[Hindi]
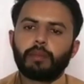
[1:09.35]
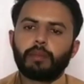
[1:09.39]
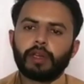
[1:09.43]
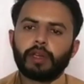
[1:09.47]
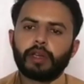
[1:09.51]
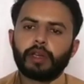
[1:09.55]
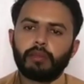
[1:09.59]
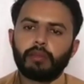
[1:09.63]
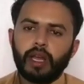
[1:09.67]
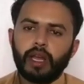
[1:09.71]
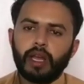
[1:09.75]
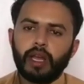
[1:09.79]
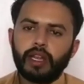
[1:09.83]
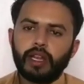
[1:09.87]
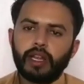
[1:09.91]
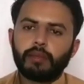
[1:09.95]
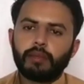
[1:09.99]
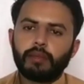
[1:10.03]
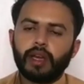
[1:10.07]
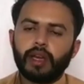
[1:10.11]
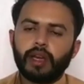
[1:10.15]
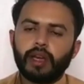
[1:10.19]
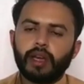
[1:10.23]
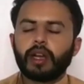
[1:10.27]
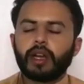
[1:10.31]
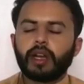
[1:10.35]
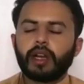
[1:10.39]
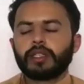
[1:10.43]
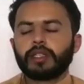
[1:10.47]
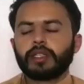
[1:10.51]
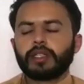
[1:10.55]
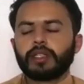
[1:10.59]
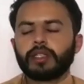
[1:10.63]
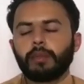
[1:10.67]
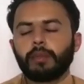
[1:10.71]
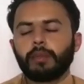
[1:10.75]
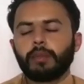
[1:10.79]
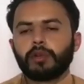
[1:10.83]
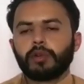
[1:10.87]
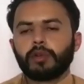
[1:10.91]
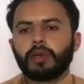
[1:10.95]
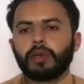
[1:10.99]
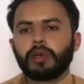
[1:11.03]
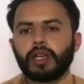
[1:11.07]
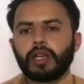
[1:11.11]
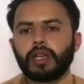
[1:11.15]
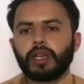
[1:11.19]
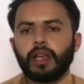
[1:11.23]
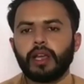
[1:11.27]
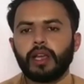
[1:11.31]
आपके भाई ने भी आकर जब
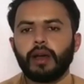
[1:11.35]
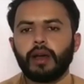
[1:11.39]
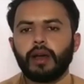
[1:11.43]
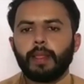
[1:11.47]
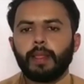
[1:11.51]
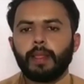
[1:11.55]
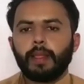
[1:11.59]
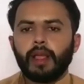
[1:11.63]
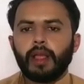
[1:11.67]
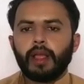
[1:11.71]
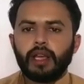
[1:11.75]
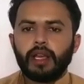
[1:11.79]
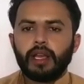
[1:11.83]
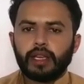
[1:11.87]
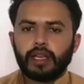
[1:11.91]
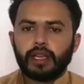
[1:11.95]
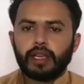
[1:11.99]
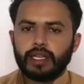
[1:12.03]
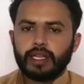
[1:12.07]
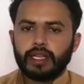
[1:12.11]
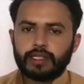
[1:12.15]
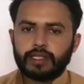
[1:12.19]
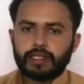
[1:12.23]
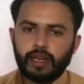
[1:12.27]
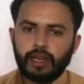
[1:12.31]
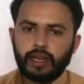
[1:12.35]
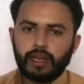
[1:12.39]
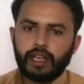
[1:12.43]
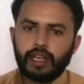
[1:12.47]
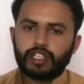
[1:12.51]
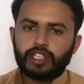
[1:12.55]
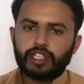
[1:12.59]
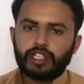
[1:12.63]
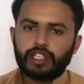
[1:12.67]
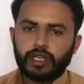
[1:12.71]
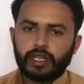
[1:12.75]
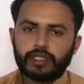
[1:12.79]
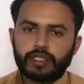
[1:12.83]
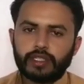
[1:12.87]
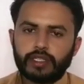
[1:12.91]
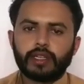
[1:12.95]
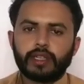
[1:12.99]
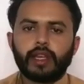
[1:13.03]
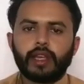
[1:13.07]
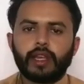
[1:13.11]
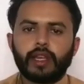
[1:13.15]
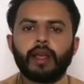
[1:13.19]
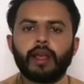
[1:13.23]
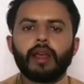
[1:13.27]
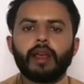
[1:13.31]
आपको बताया कि इस तरह एक
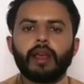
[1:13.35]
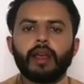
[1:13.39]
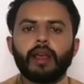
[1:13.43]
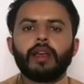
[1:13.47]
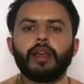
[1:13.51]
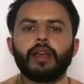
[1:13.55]
शख्स ने